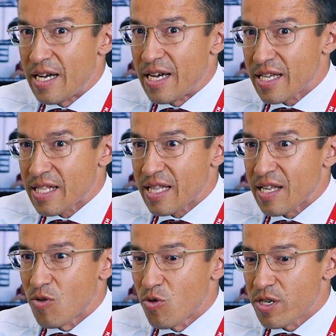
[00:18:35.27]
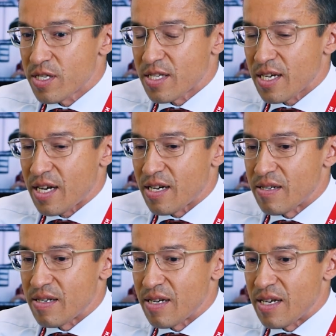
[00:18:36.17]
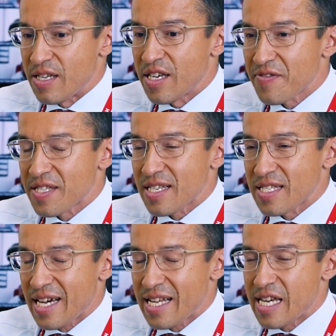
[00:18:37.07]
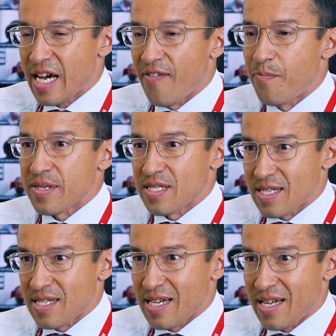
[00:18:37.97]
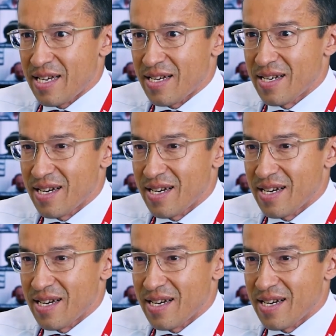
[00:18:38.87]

это находится не в сознании, а в подсознании.